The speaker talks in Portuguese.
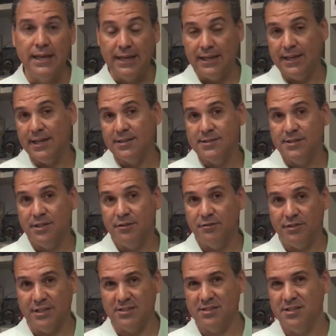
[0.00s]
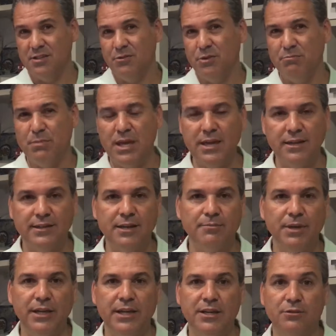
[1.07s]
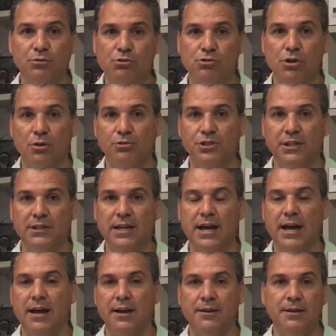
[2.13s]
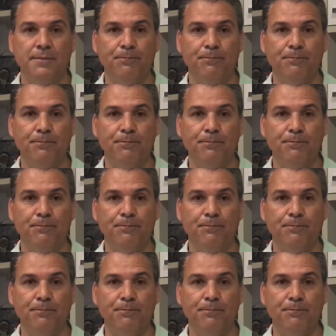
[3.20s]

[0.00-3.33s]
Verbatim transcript: Em Recife, às 5 e meia da manhã, o sol já está